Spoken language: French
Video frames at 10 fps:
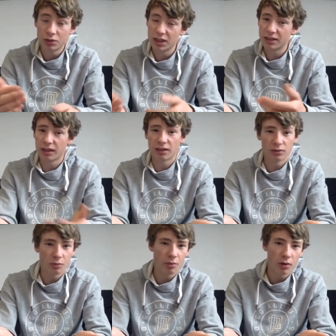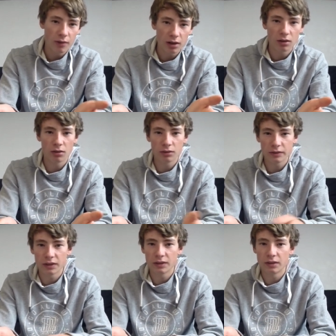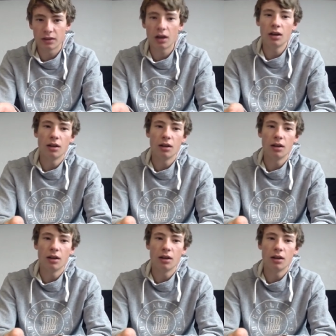je sais que certains sont pas en vacances, etc.